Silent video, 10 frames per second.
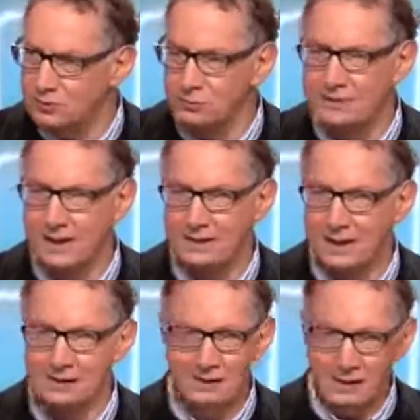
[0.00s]
absolument
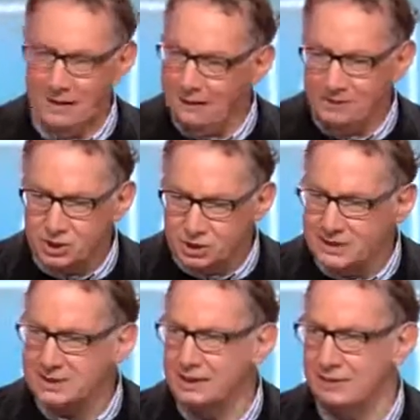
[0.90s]
certaine
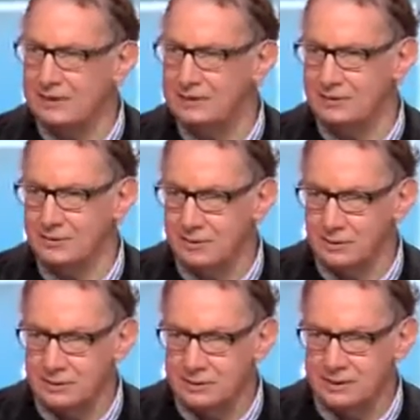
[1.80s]
chez certains patients
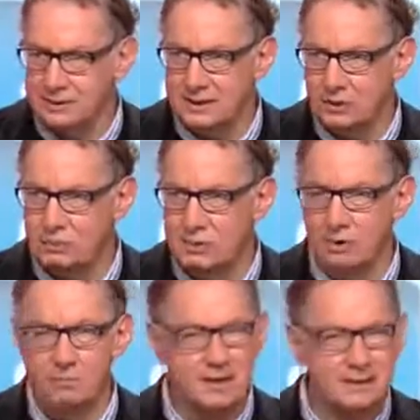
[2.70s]
cet
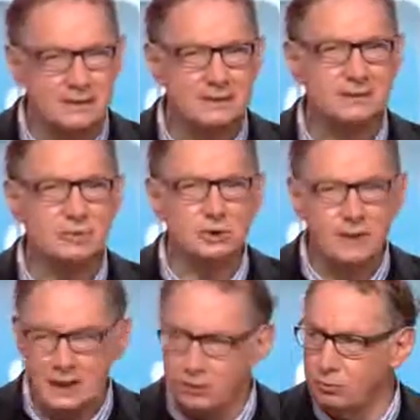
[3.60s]
aluminium persiste de
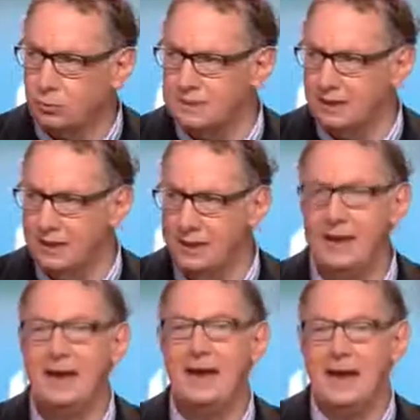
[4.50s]
très nombreuses
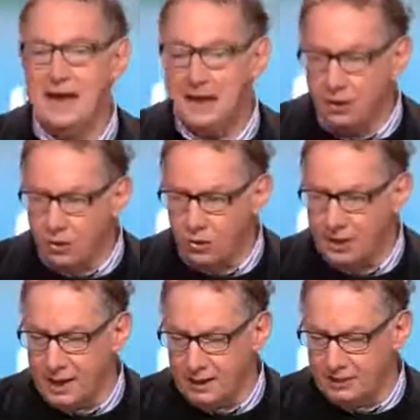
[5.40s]
années. Et quand on
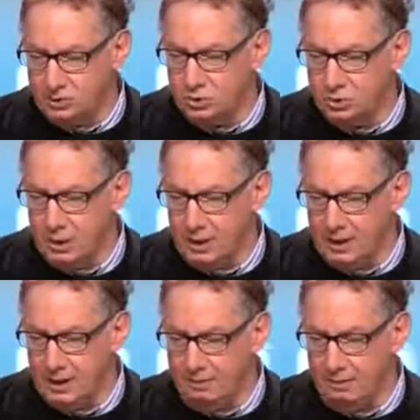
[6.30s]
regarde
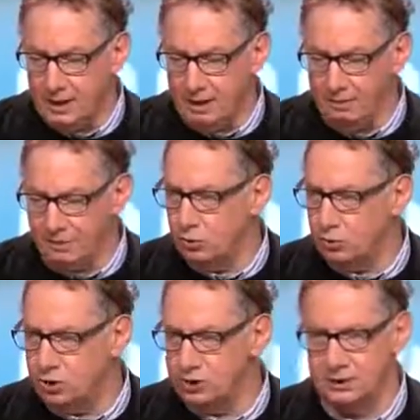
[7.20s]
les, la
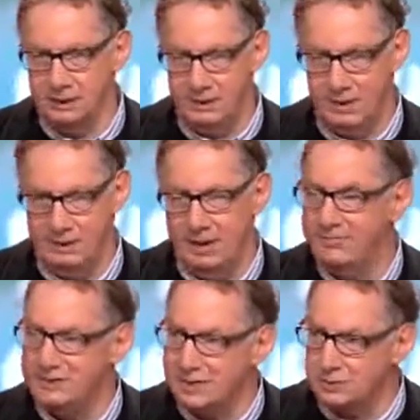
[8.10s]
pathologie et euh, les
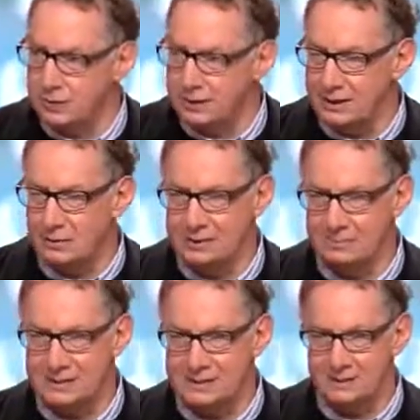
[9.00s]
manifestations cliniques de
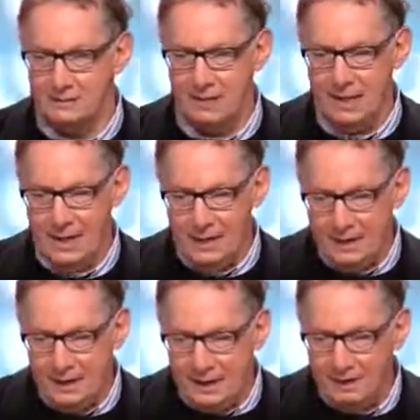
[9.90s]
ces patients,
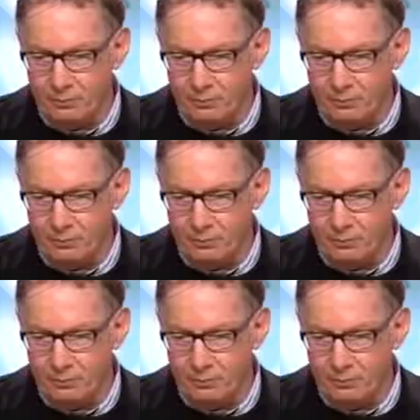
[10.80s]
ils